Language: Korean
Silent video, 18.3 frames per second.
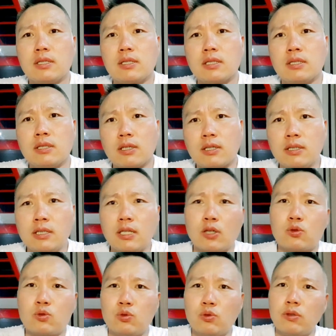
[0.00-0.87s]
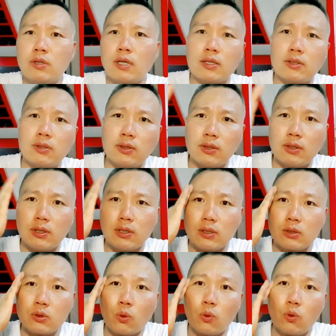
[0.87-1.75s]
근데 그냥 준
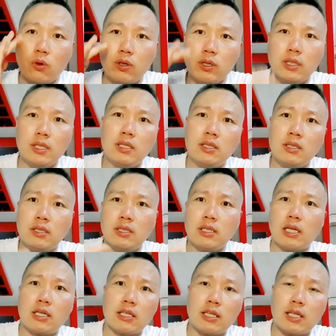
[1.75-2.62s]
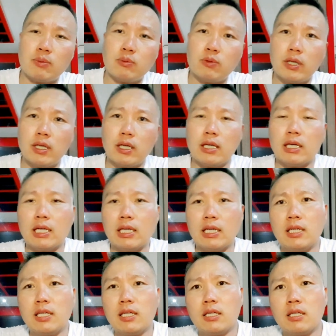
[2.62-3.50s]
거라서 소유권이 이전이 됐기 때문에
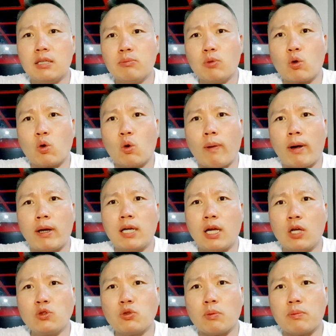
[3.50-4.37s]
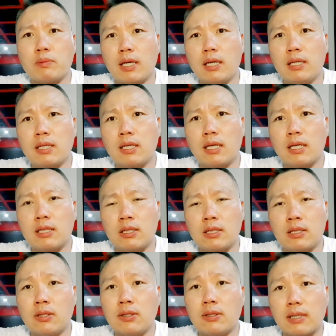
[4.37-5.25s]
뭐 고발을 할 수 없다 이렇게
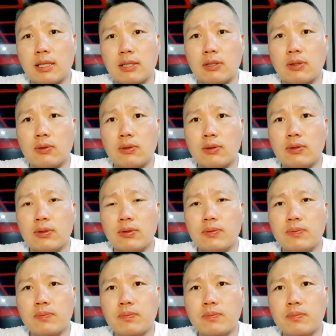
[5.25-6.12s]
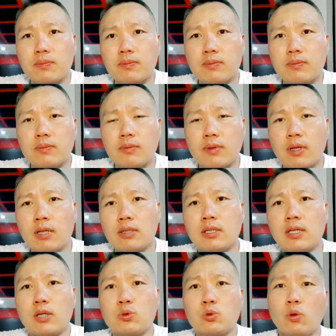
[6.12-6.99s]
들었다더라고요.
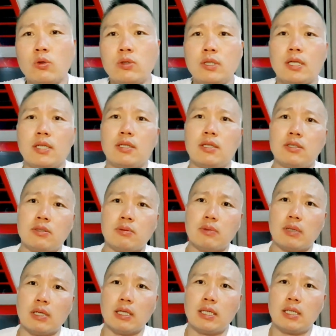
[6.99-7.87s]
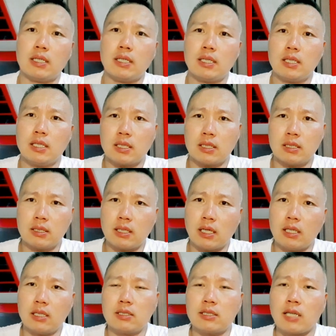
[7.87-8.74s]
제가 조언을 해드렸습니다. 그
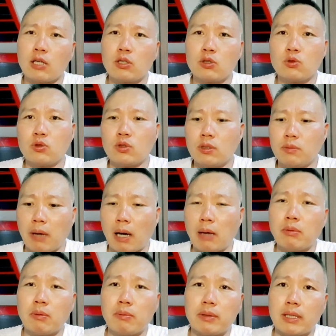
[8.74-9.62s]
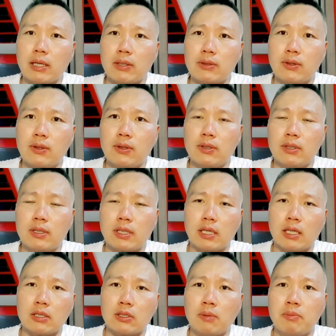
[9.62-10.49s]
개를 찾을 수 있는 방법에 대해서
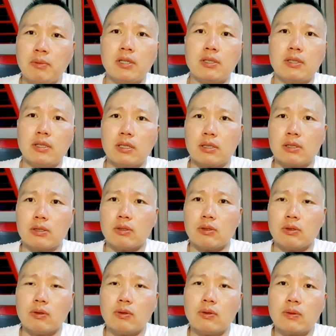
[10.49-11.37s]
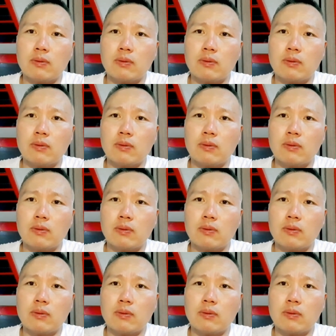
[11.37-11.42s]
이렇게 설명을 드렸거든요.